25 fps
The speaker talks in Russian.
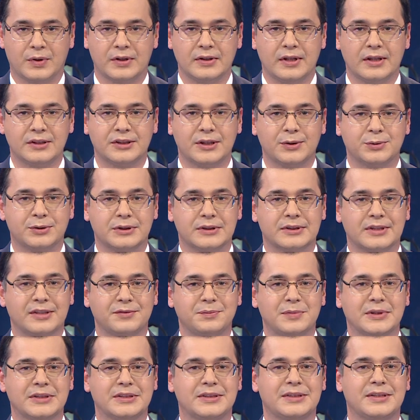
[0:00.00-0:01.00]
Продолжаются
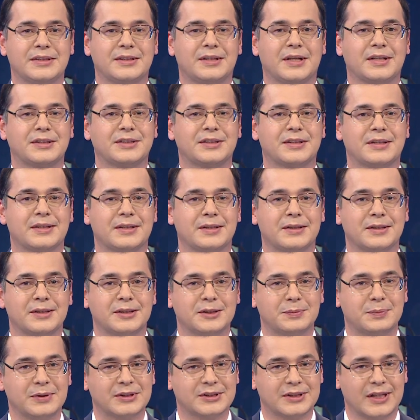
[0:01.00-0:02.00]
совместные тактика
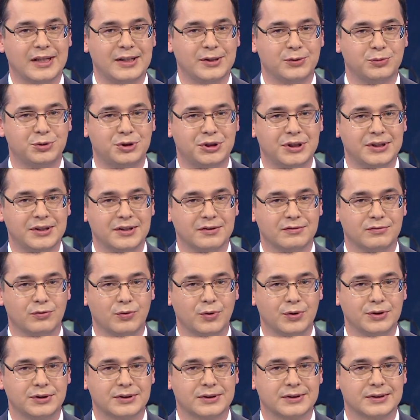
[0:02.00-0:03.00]
специальные учения
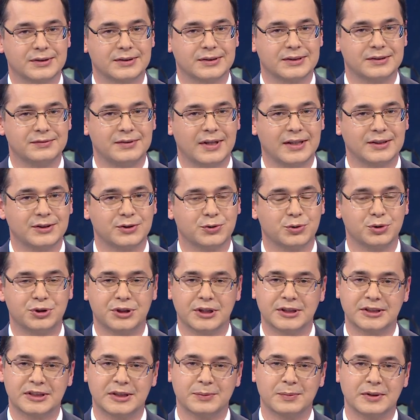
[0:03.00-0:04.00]
войск в связи с
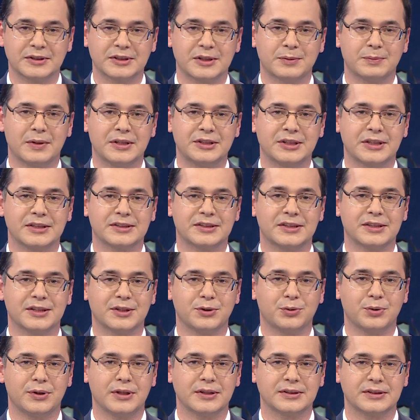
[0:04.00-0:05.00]
участием
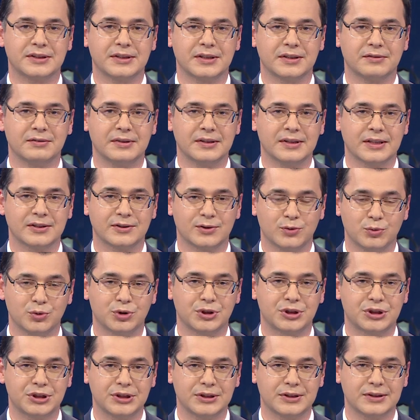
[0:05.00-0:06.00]
азербайджанских и турецких
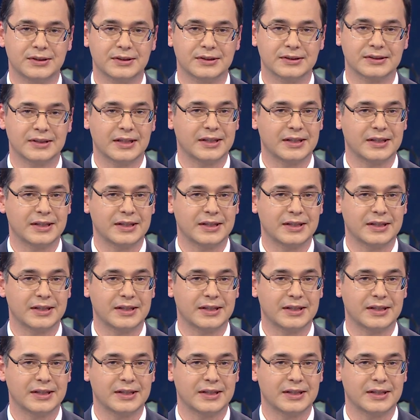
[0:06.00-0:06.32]
военнослужащих.